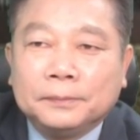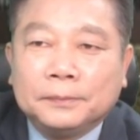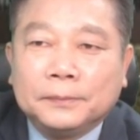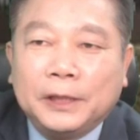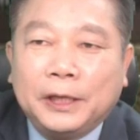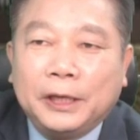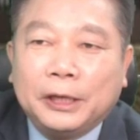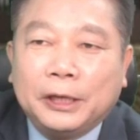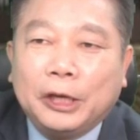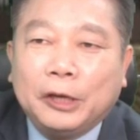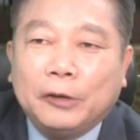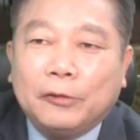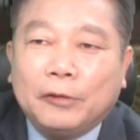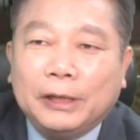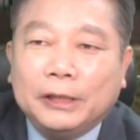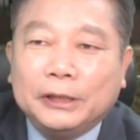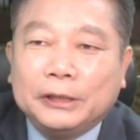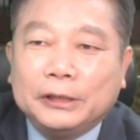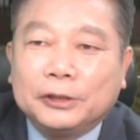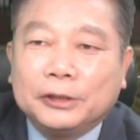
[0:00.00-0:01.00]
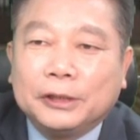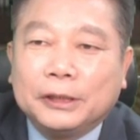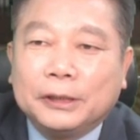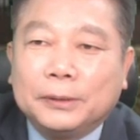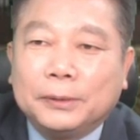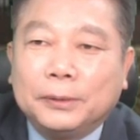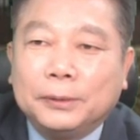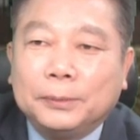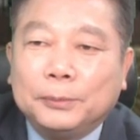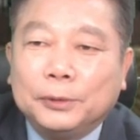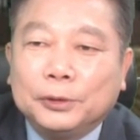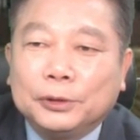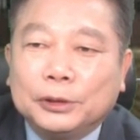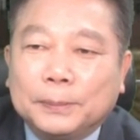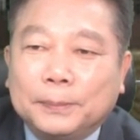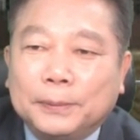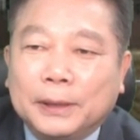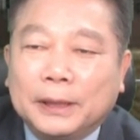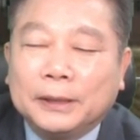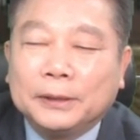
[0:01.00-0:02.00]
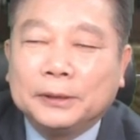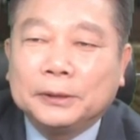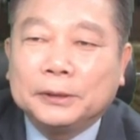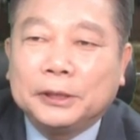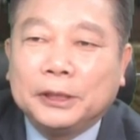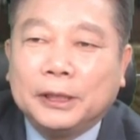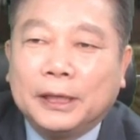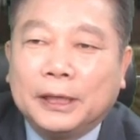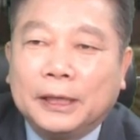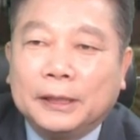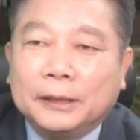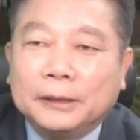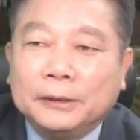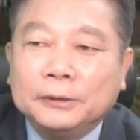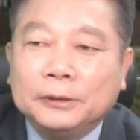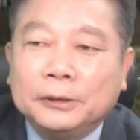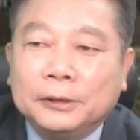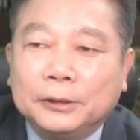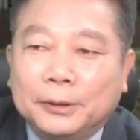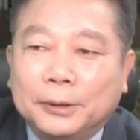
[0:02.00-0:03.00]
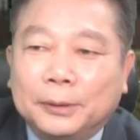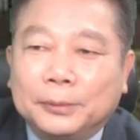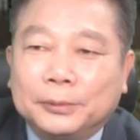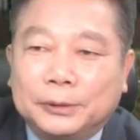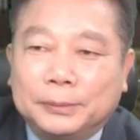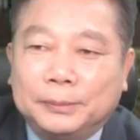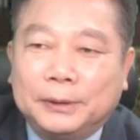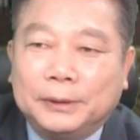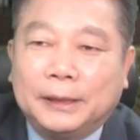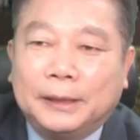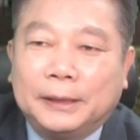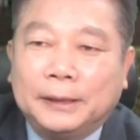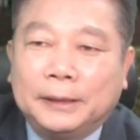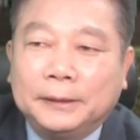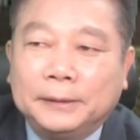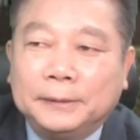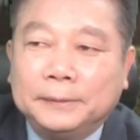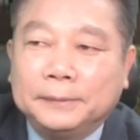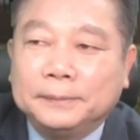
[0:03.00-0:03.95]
네, 계획관리지역이고 뭐 특별한 제한은 없습니다.